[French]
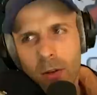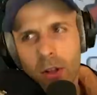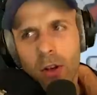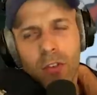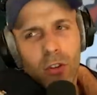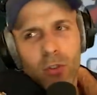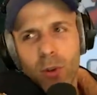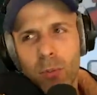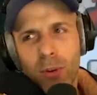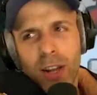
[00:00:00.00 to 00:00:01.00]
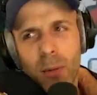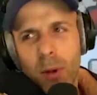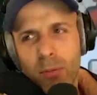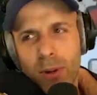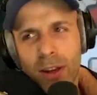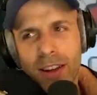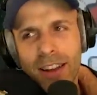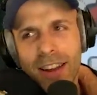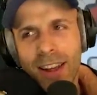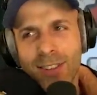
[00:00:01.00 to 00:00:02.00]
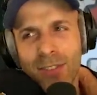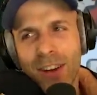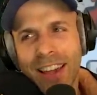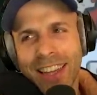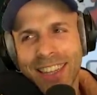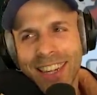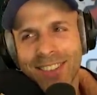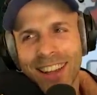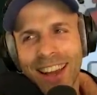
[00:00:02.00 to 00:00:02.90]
Oh non, faut que tu sois plus clair, ma poule. Hein. Là, ça veut ah rien dire, ça.